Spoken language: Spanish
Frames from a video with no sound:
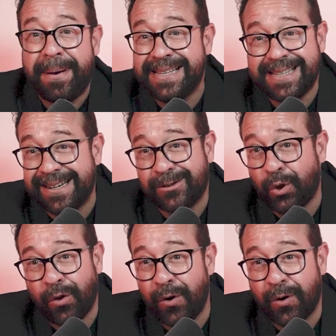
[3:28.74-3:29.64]
Pensar
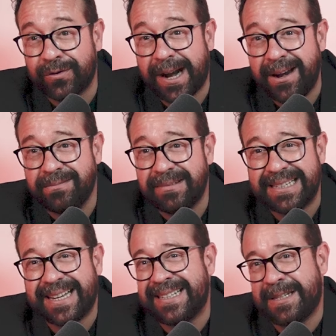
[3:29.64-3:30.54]
todo lo contrario
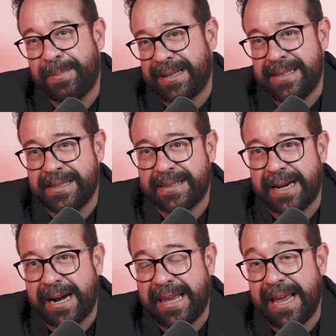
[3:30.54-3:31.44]
es que desperdices
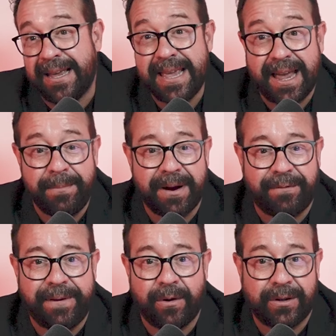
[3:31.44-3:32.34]
energía. ¿Y a qué me
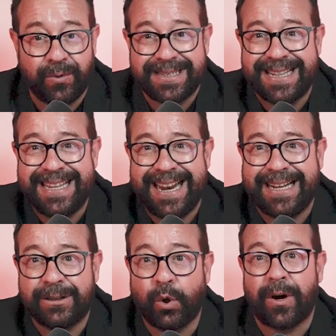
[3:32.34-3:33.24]
refiero? Que tú eres el
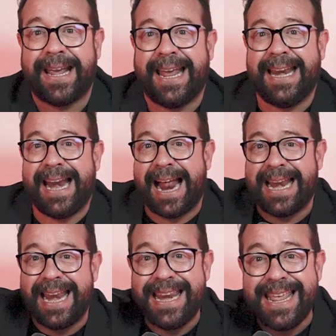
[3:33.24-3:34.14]
director general, el